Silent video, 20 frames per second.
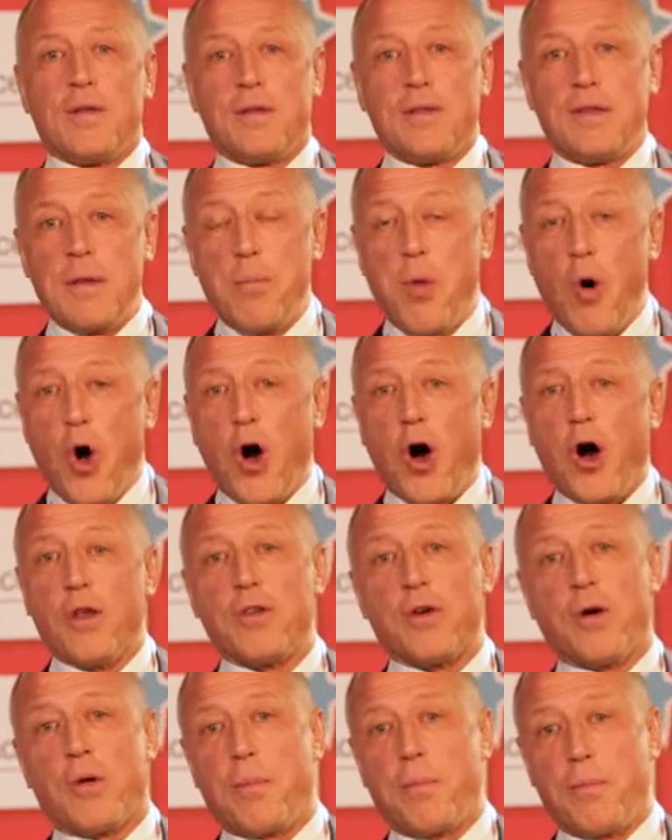di
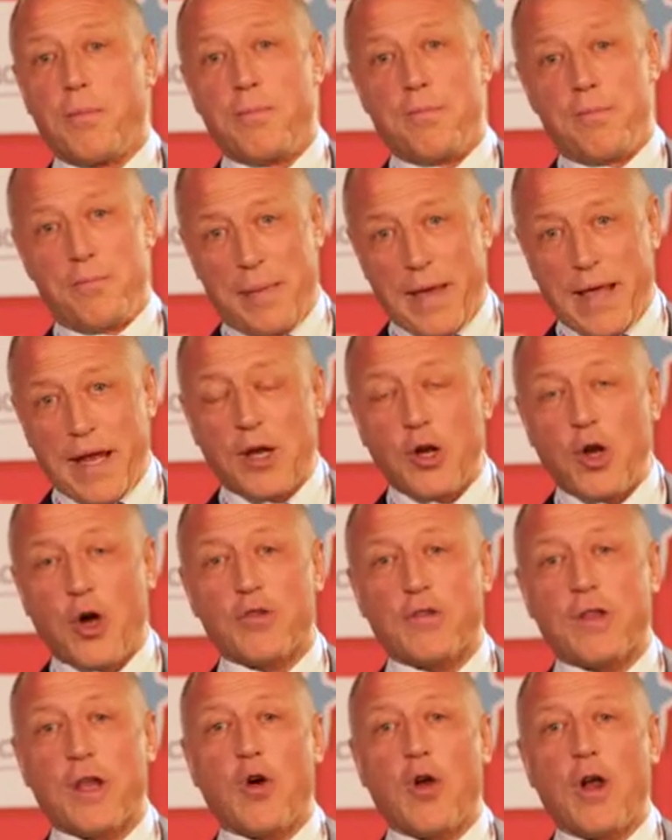buono per i
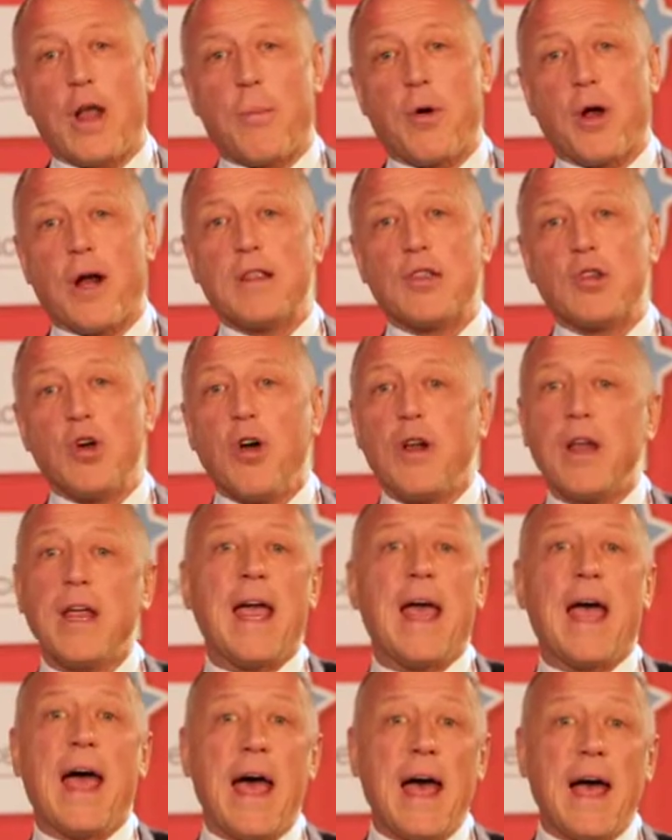nostri collaboratori
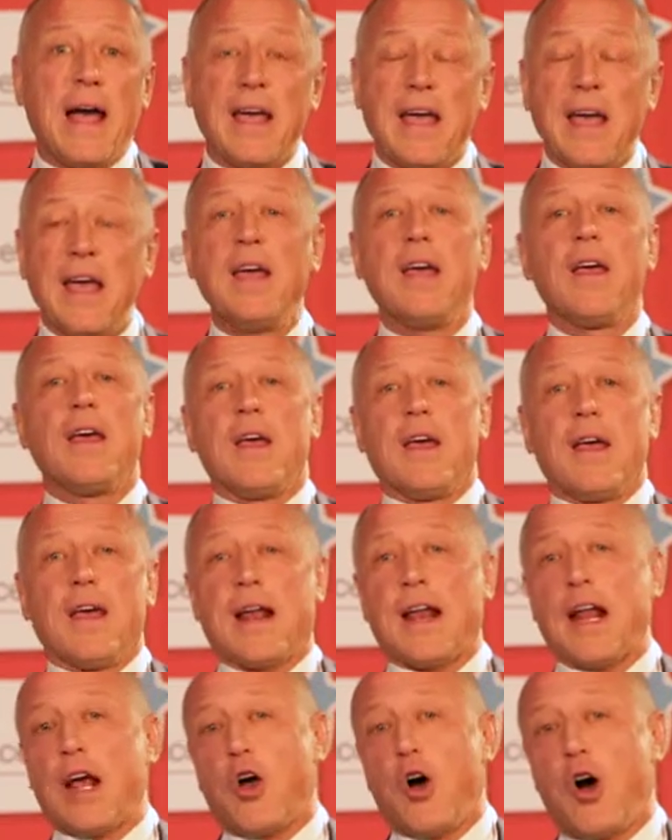e anche
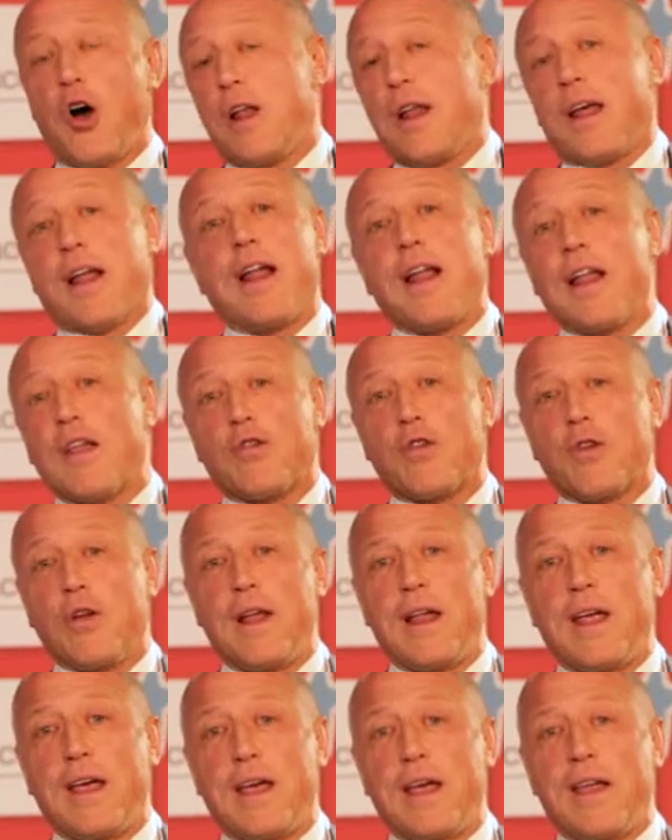raccogliere le, so,
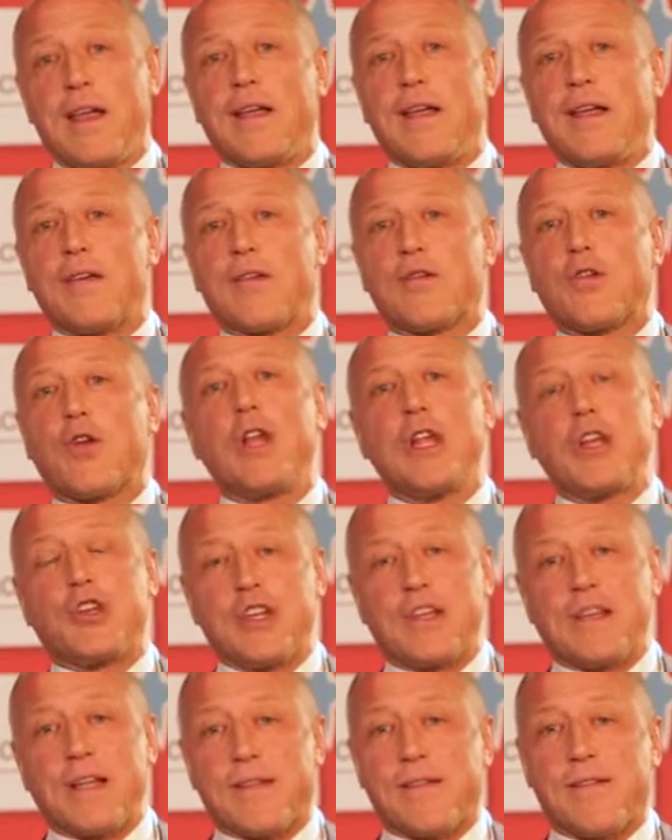le
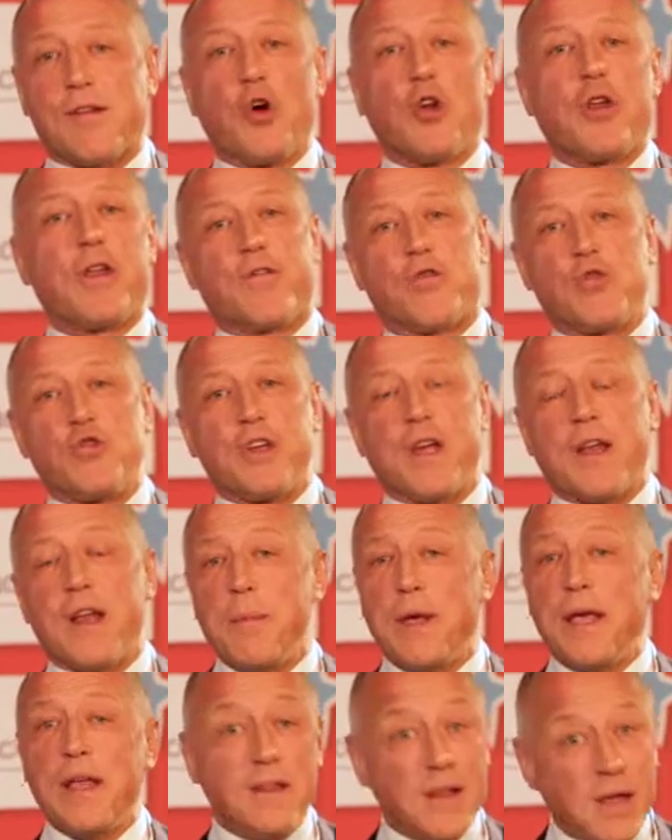sollecitazioni, i
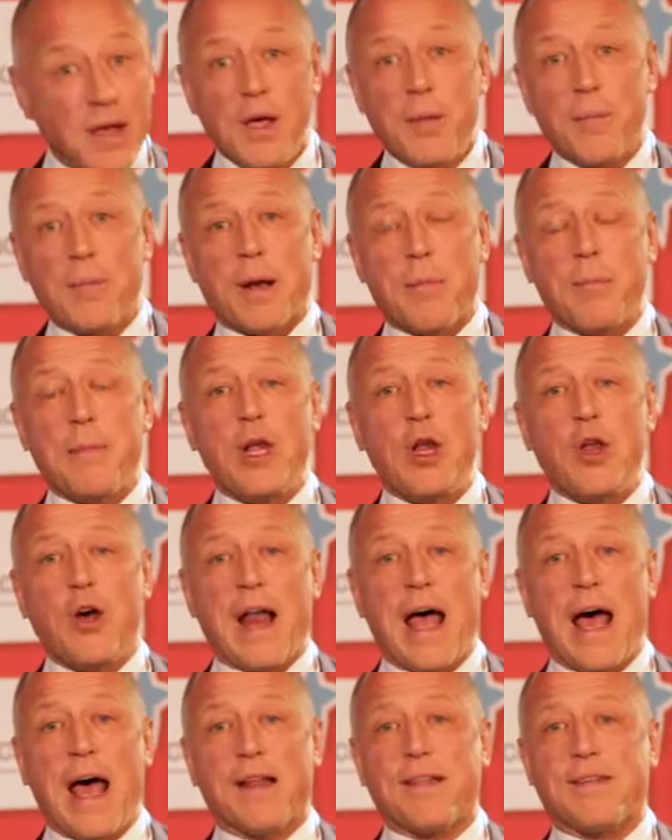suggerimenti per
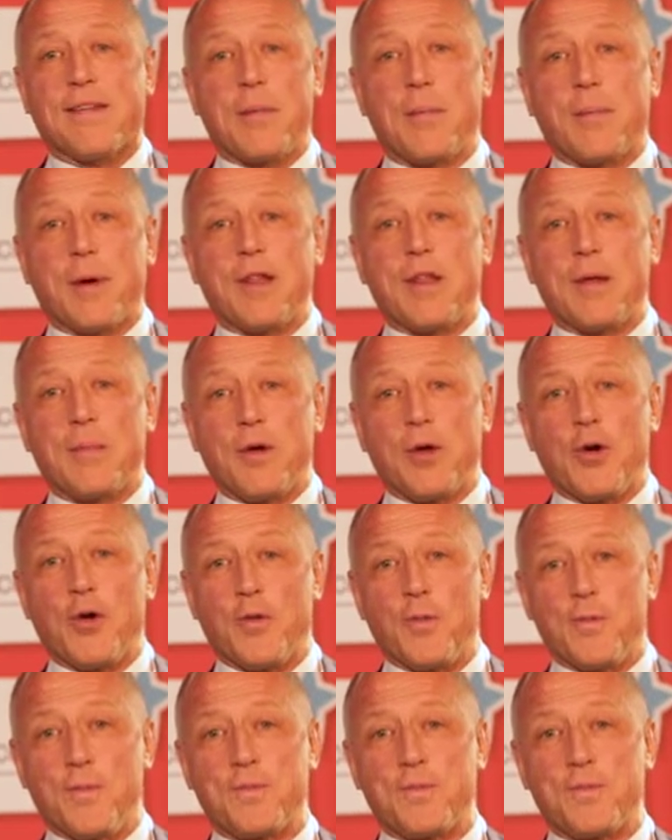migliorare sempre di più.